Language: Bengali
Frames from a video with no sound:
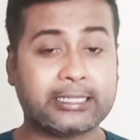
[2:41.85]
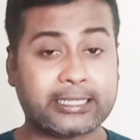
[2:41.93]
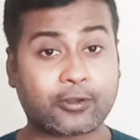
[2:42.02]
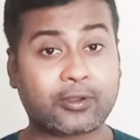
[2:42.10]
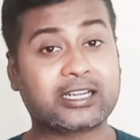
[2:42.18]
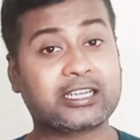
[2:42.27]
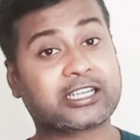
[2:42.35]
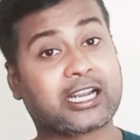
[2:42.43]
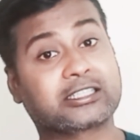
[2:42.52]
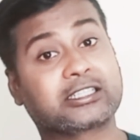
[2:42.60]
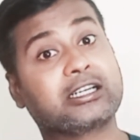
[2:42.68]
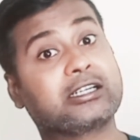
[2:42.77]
দেখো এখানে
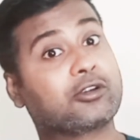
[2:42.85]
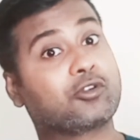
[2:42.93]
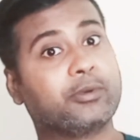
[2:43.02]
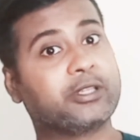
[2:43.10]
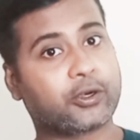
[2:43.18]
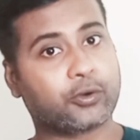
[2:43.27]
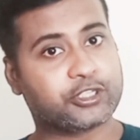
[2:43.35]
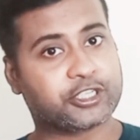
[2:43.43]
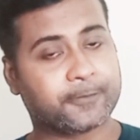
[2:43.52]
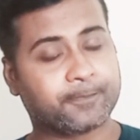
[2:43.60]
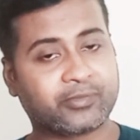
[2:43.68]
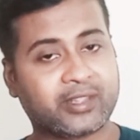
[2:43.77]
সাতটা আটটা কবিতা রয়েছে